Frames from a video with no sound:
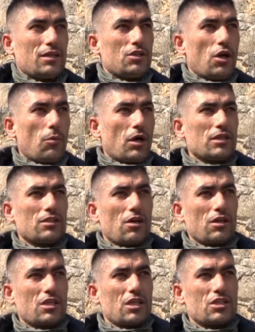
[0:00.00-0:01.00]
Yabani
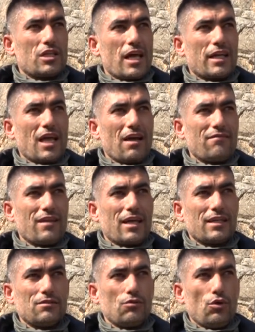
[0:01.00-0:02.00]
dağ keçileri
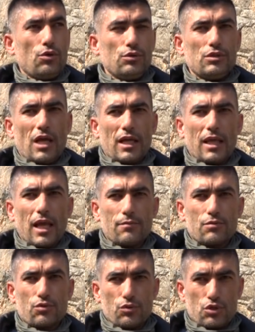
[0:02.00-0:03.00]
evlerin önünden
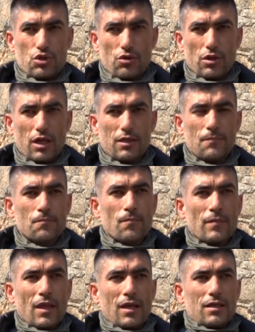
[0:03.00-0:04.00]
gelip su içiyorlar.
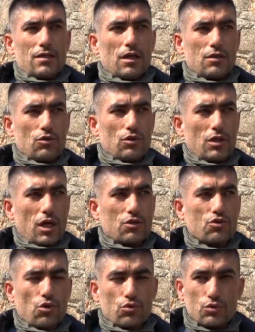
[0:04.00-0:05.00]
Yani
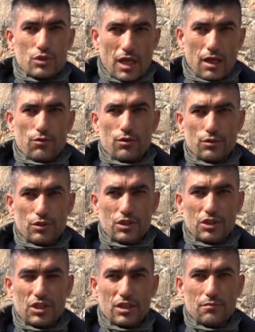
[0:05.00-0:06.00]
onlar çok güzel olduğu
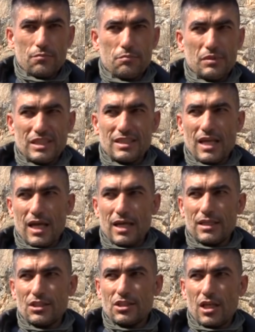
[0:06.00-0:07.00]
için biz
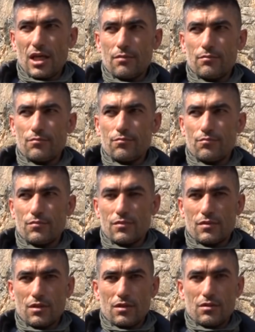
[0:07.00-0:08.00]
de işte
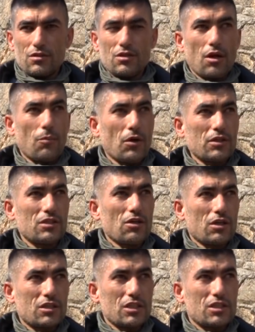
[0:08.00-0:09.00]
yabani
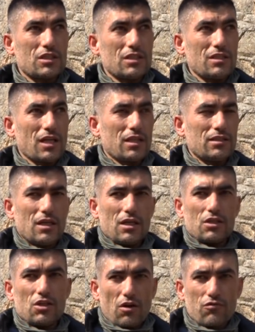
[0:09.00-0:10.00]
dağ keçisinden
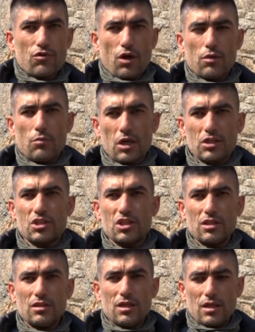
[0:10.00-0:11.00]
yavru almak
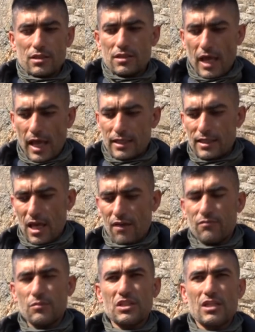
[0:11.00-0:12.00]
için kendi
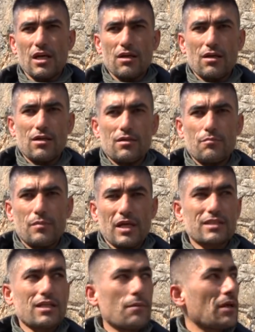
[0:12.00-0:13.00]
evimizde e,
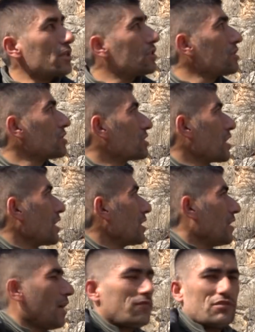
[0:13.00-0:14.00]
beslemek için işte
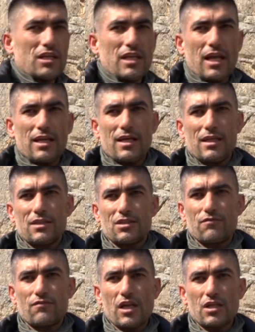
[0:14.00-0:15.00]
evcillerle
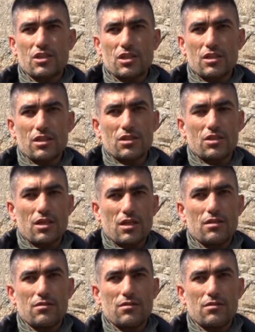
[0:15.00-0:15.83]
çiftleştirdik işte